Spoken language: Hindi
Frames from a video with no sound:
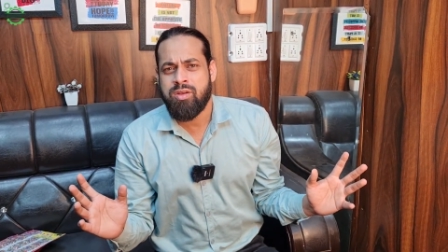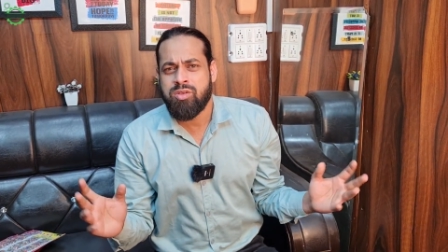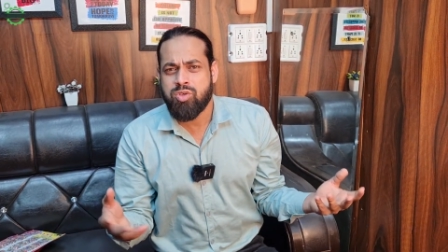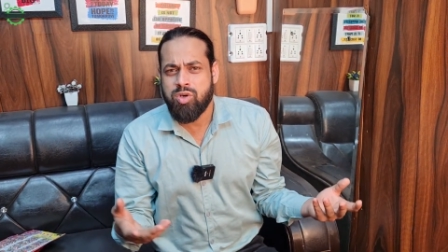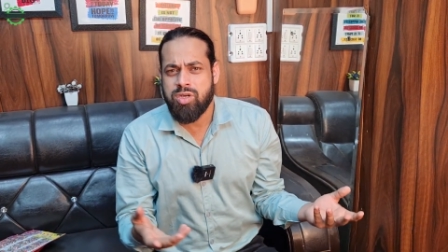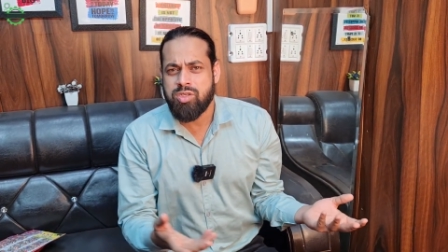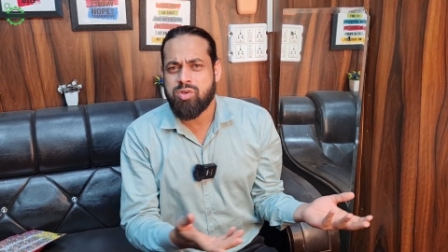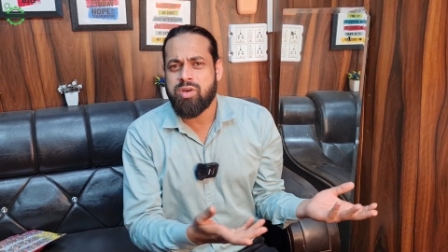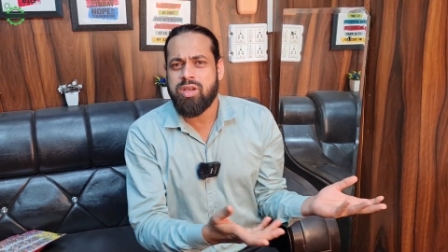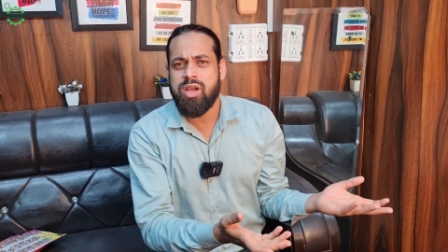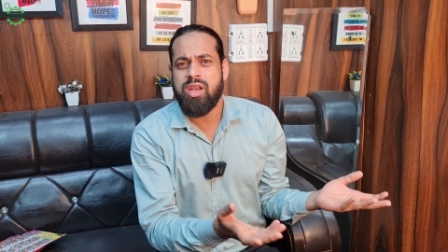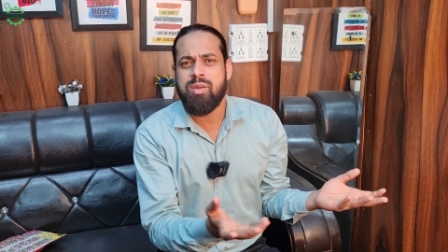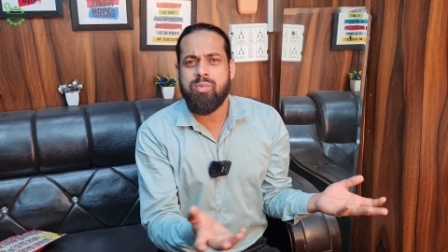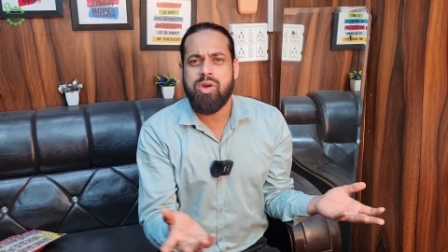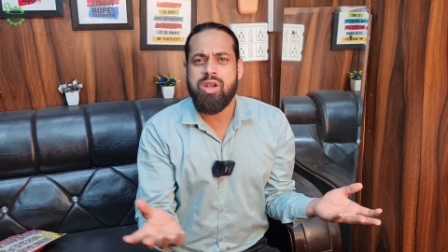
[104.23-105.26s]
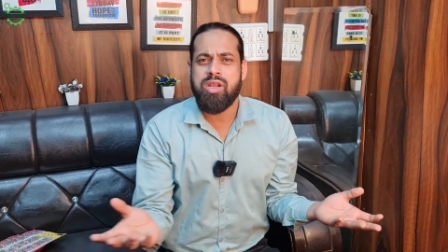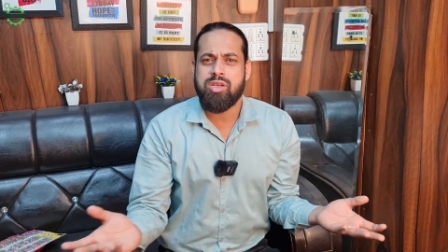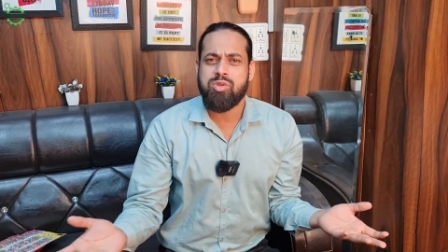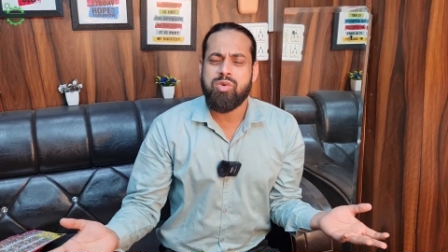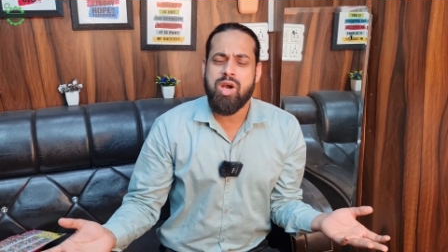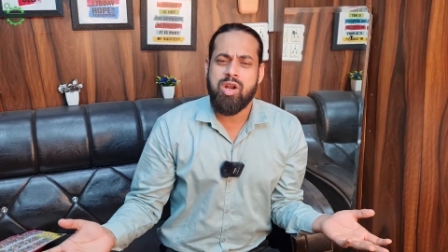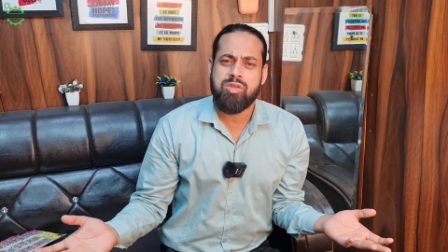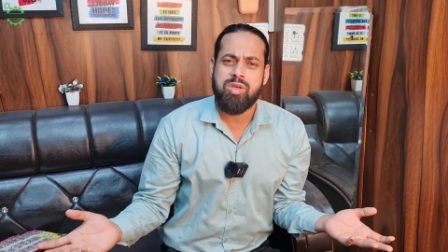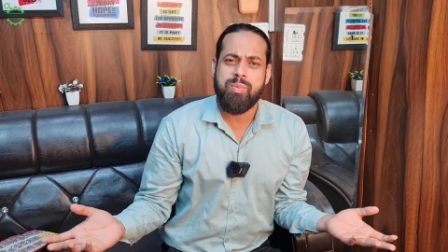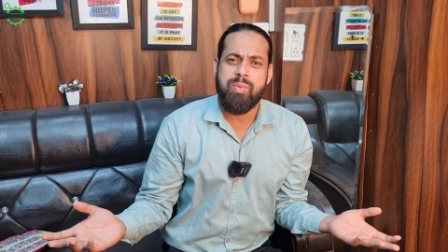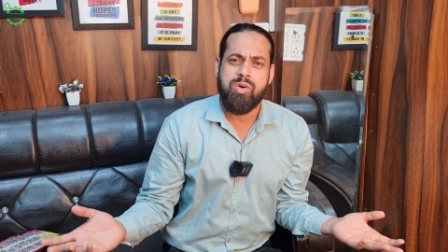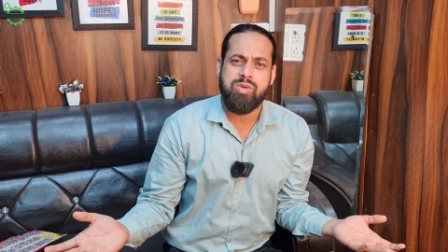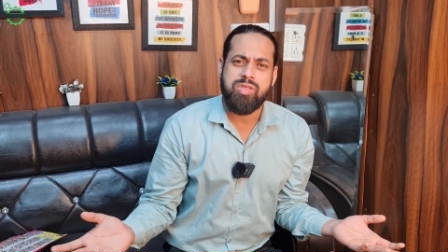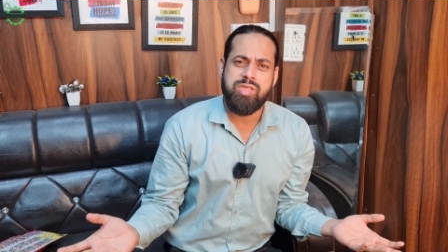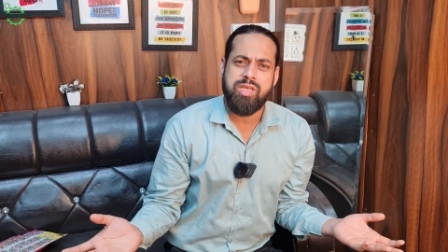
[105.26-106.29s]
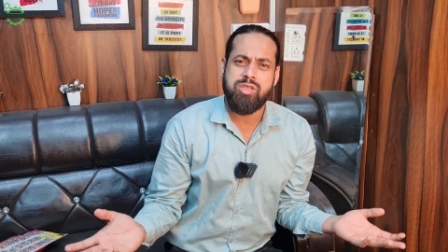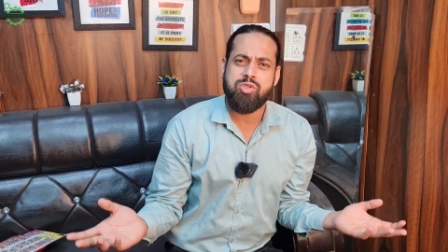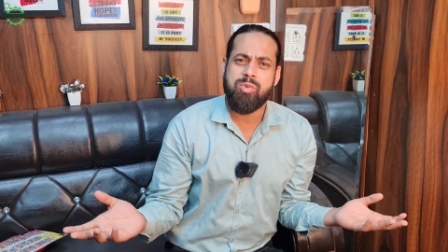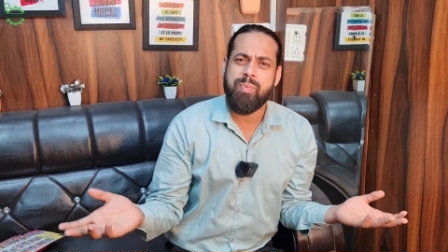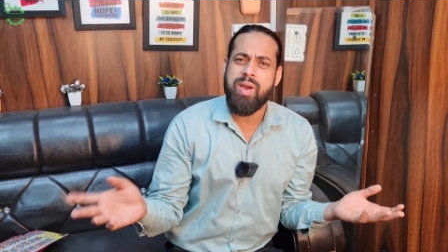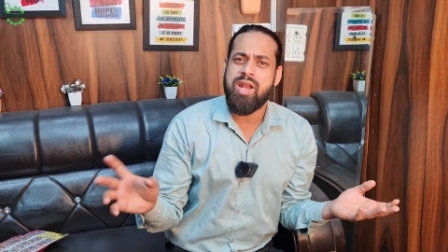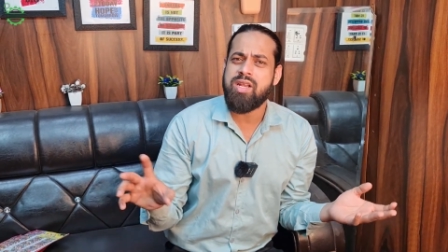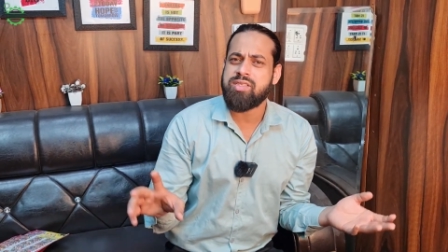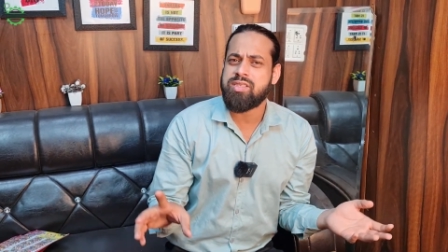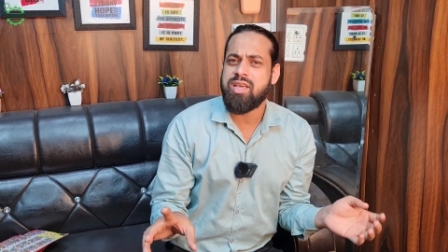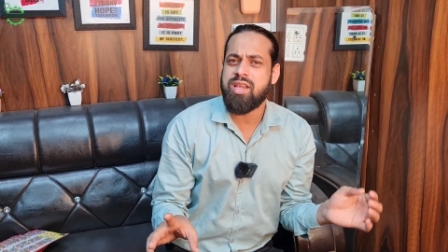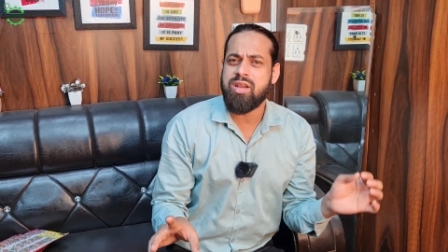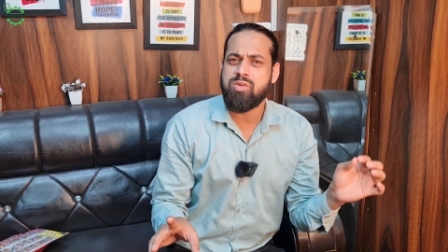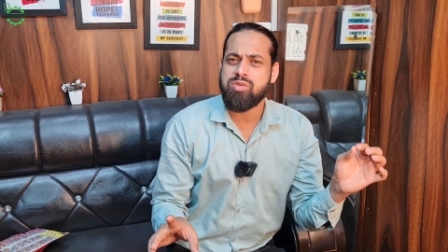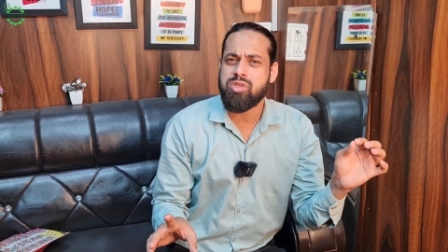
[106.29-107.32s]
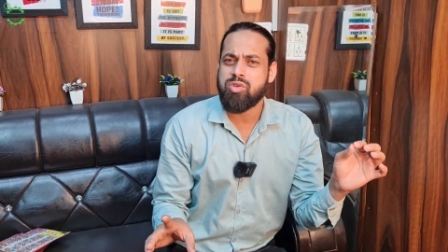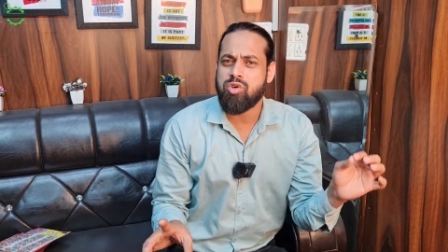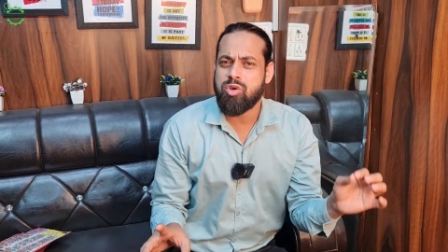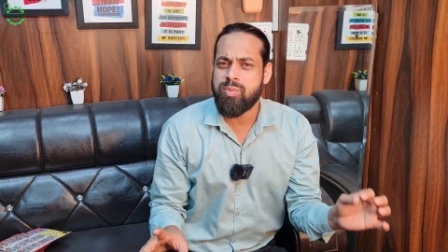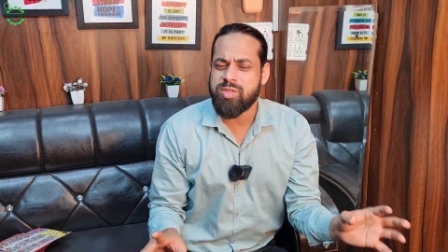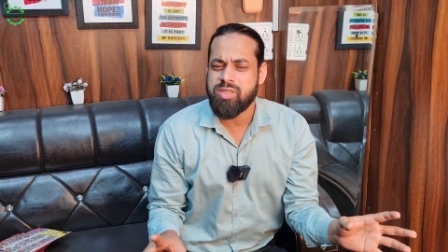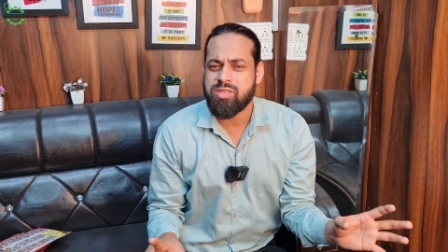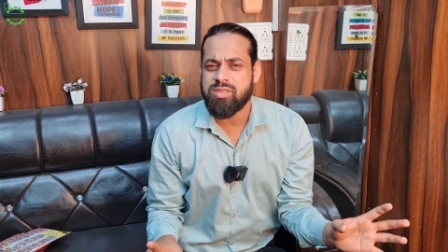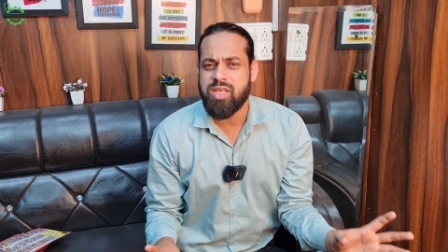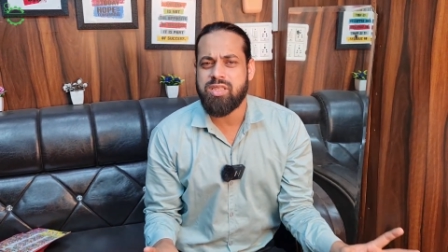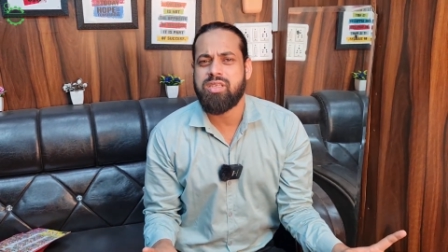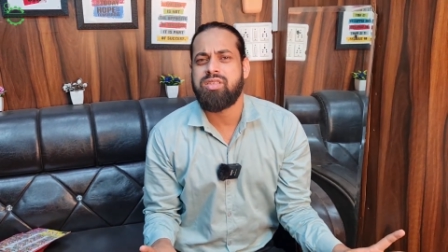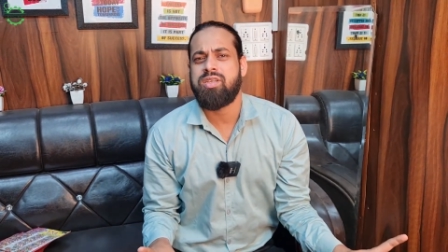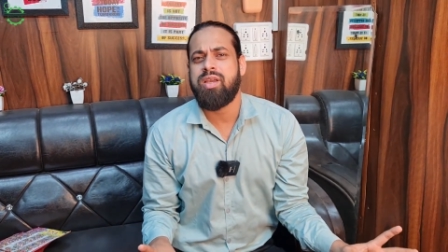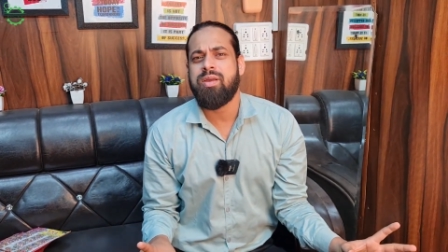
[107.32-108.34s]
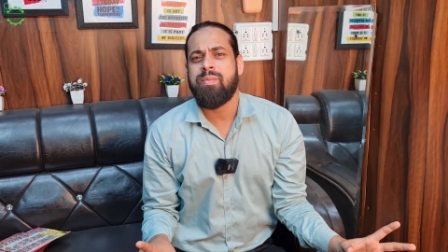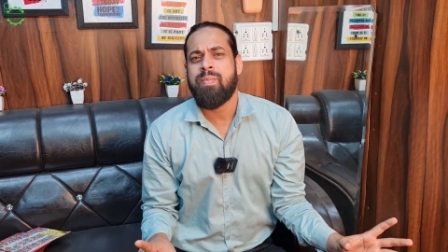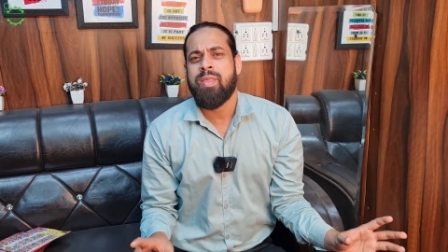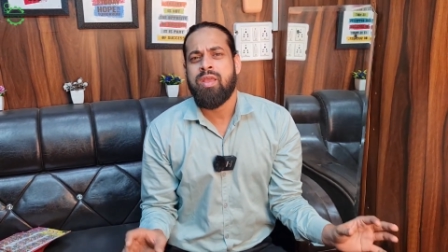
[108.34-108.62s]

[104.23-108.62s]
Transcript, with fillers: छोटे छोटे गली मोहल्ले की दुकानों तक पहुँचिए जो पहले से दे रहे हैं उनसे दो रुपये सस्ता दीजिए